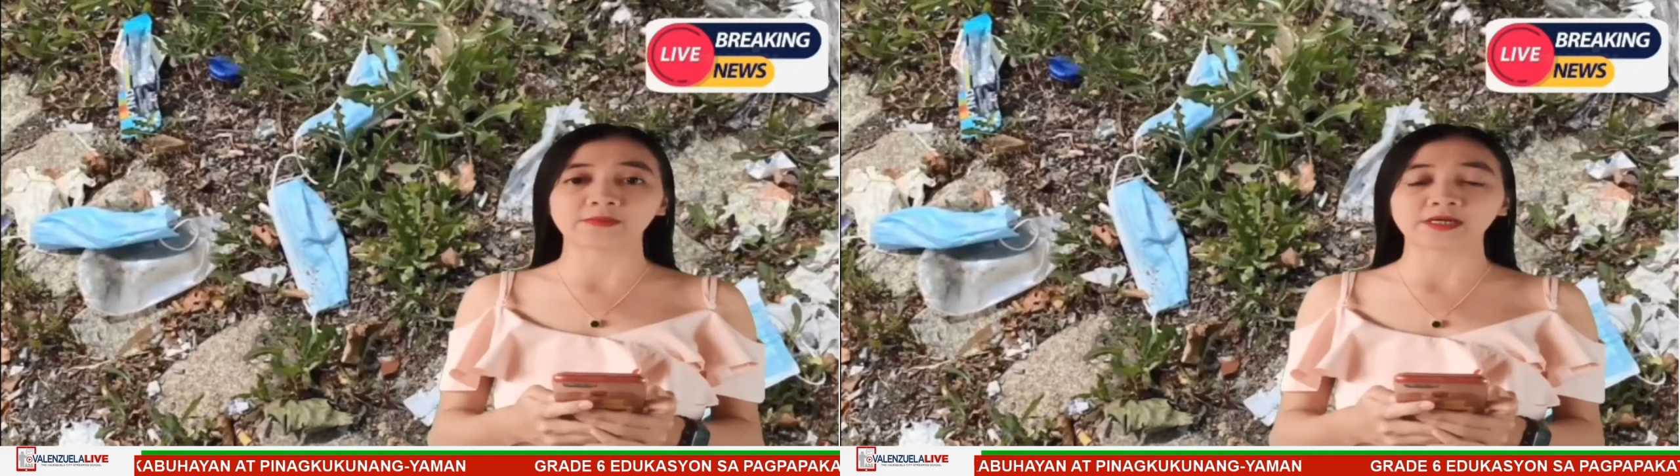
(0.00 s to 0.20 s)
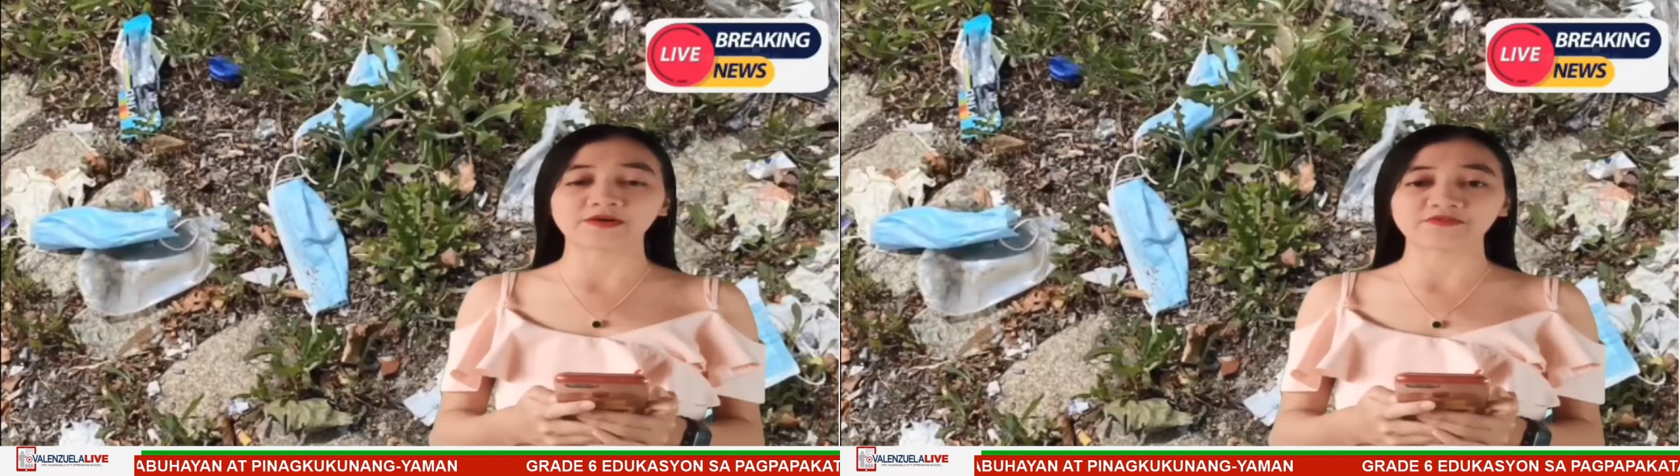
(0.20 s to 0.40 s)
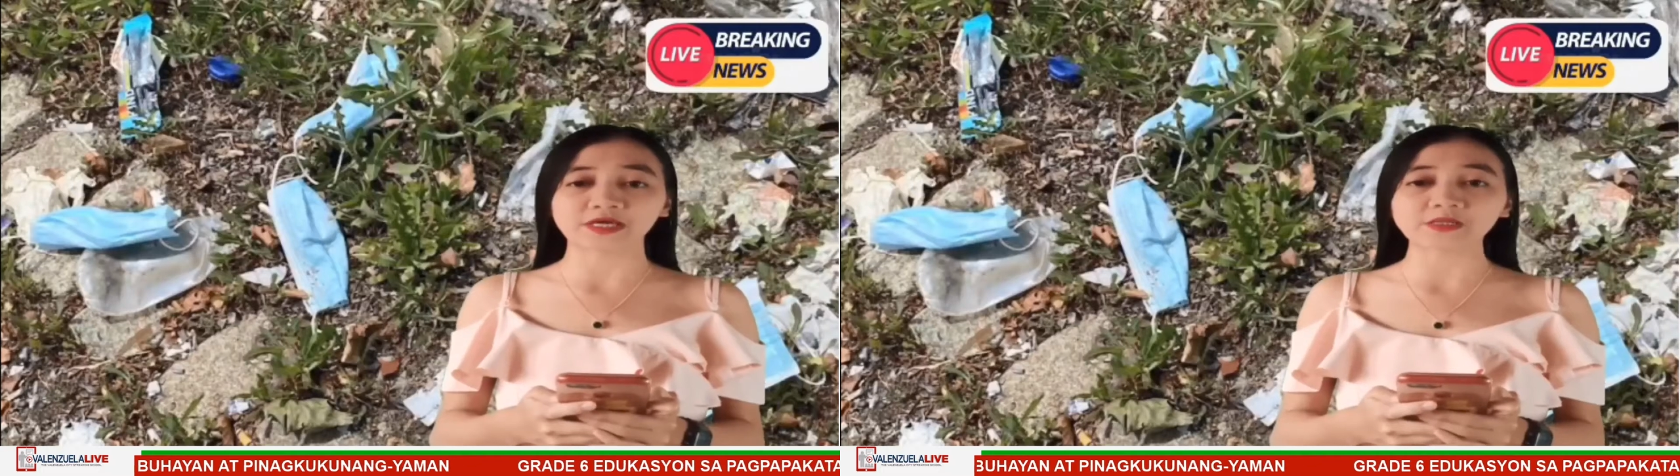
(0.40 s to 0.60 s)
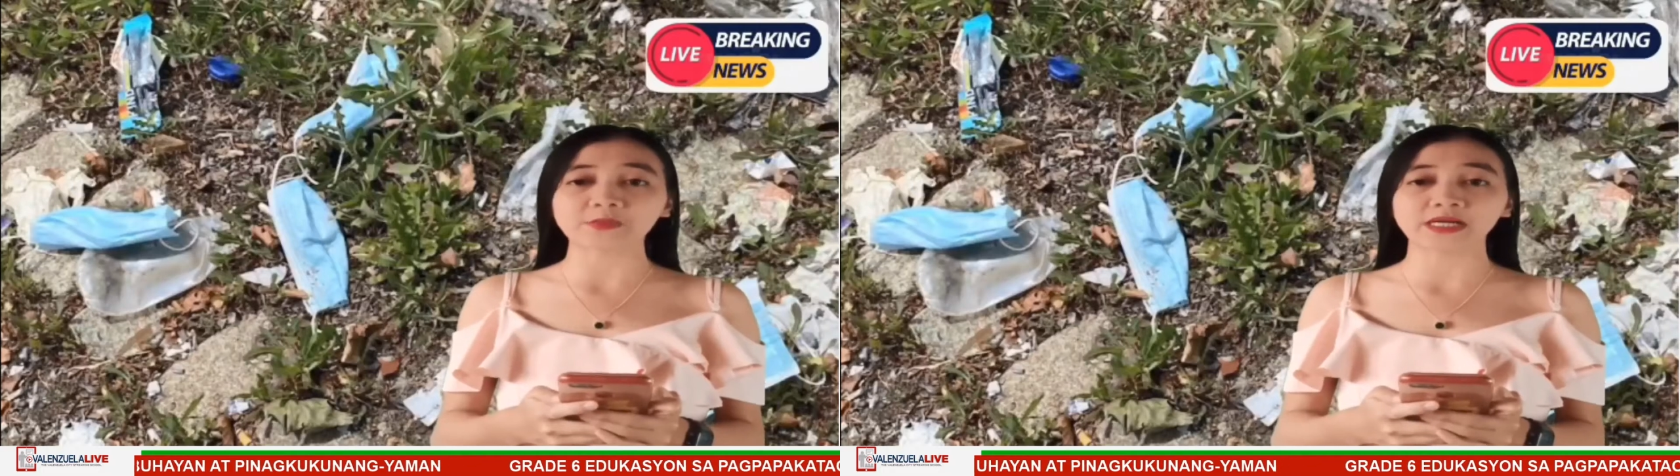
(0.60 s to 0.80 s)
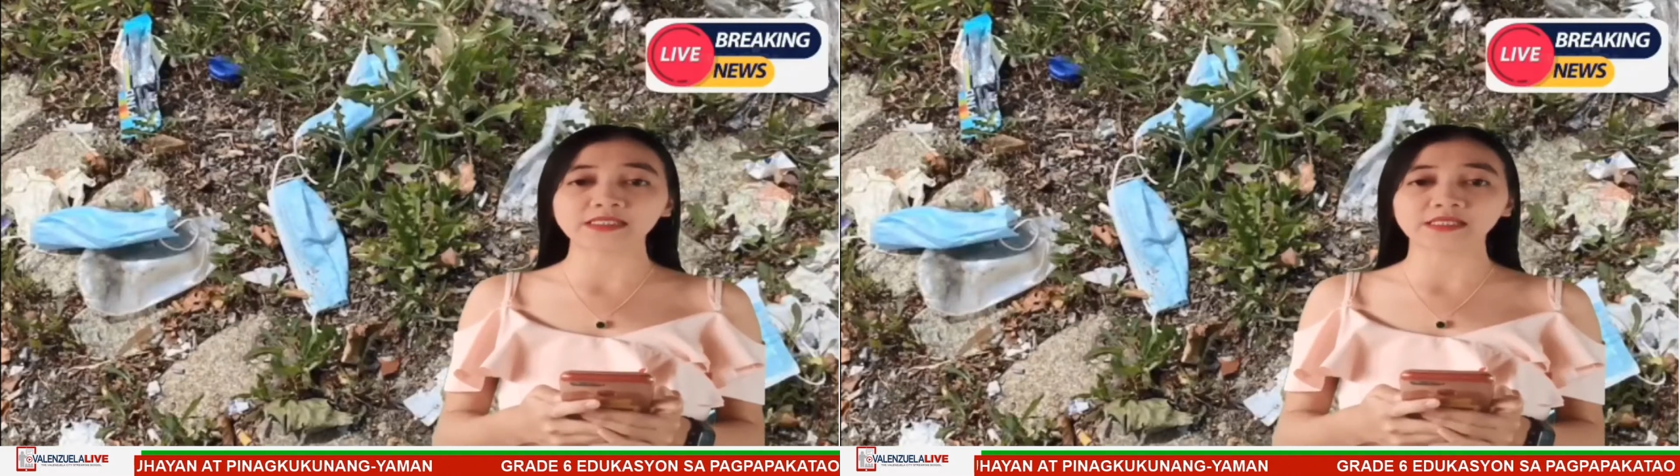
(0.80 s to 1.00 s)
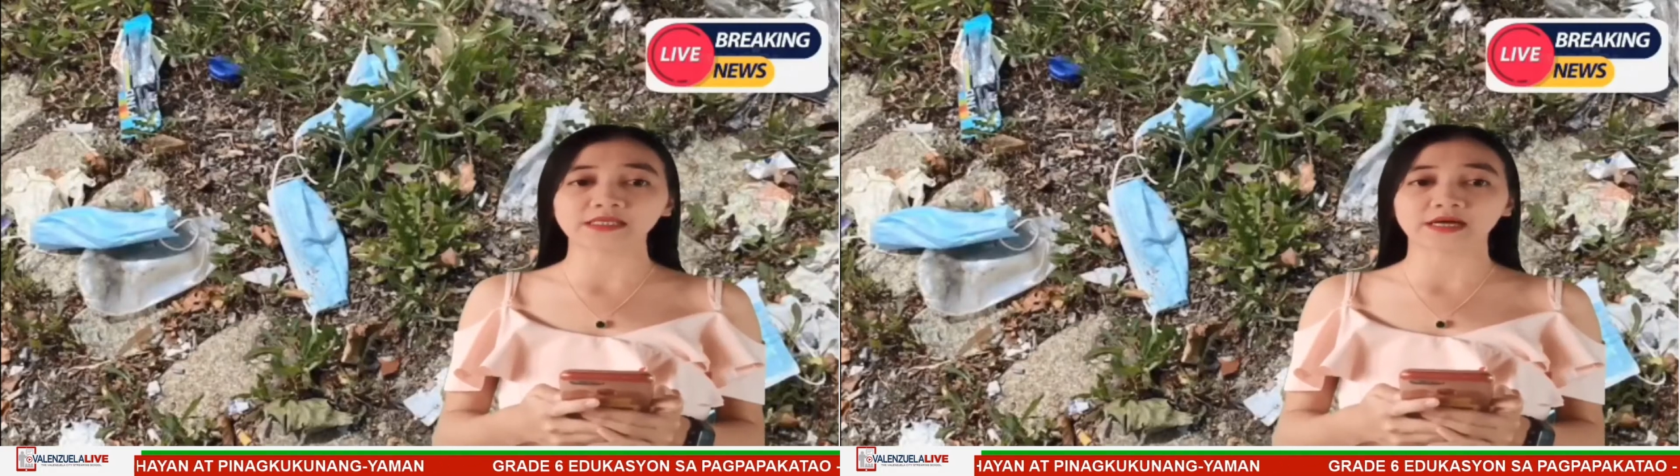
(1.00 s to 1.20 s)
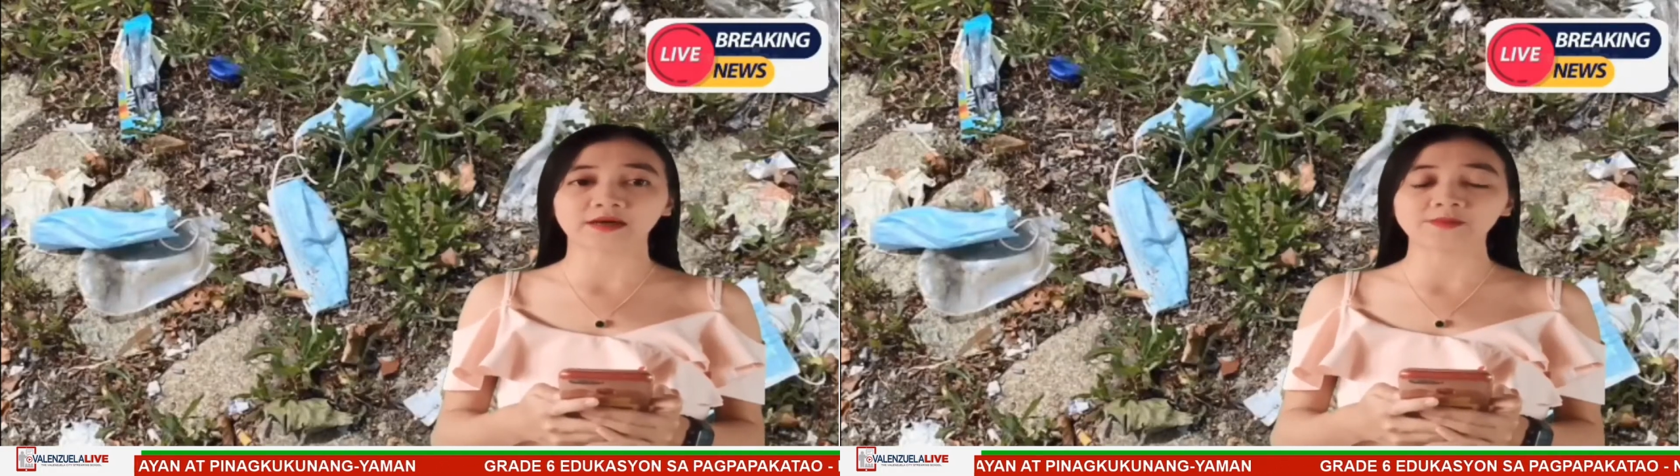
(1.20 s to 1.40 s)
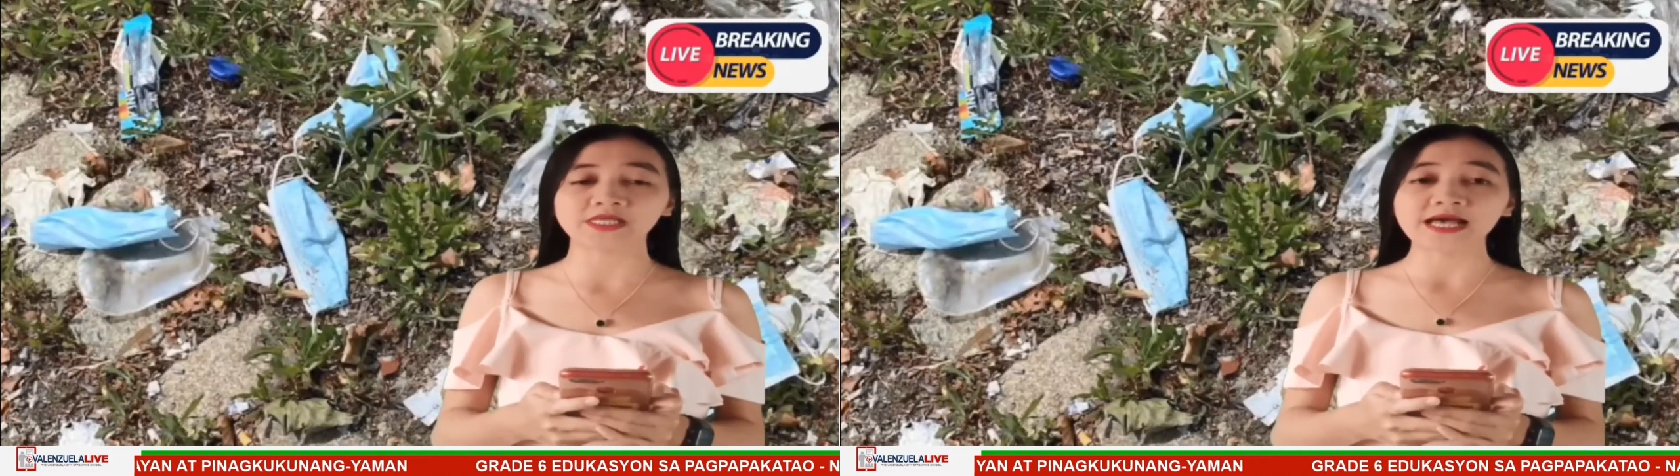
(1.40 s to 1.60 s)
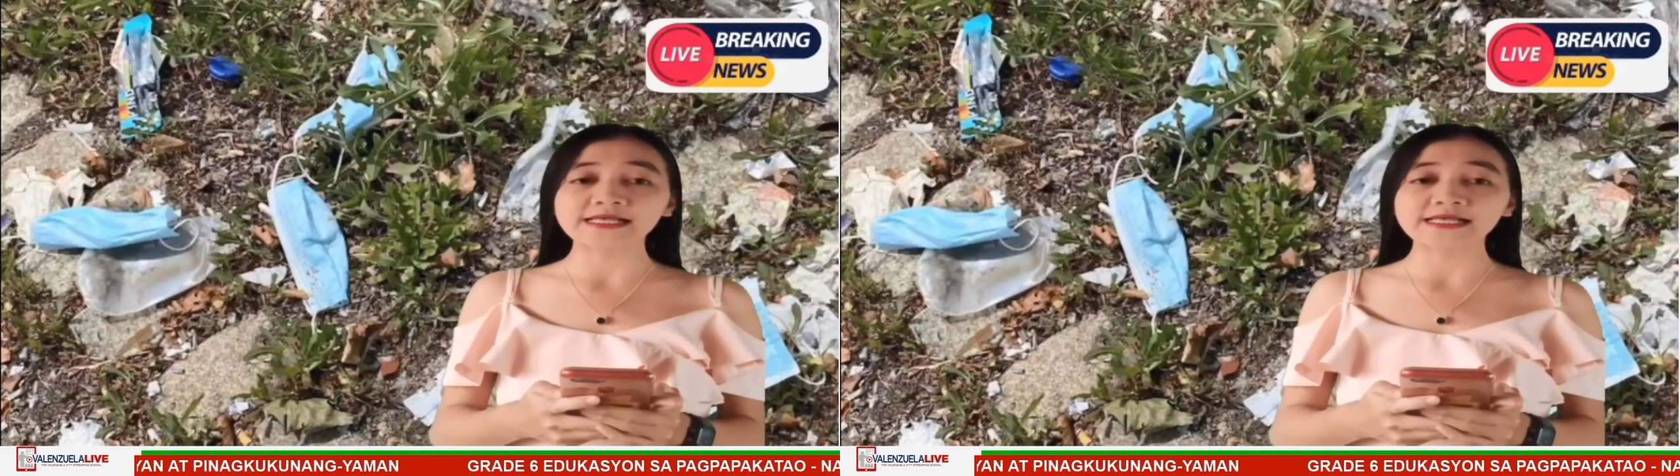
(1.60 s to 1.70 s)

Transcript: ng mga face mask at gloves